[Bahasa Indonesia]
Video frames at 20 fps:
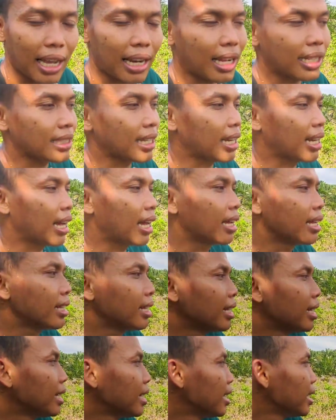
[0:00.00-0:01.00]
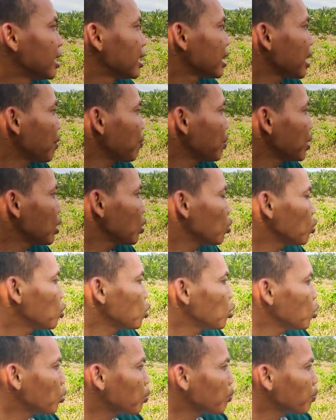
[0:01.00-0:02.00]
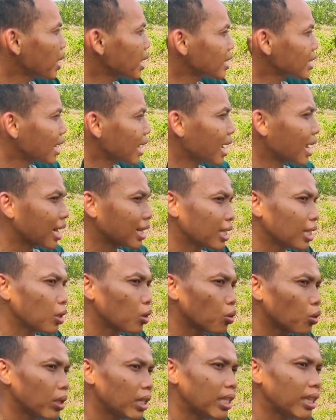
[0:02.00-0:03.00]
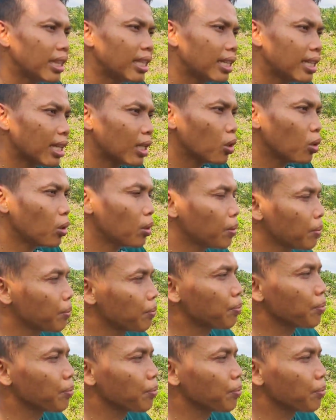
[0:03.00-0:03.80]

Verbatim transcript: ke arah sana tapi untuk masyarakat itu intinya tuh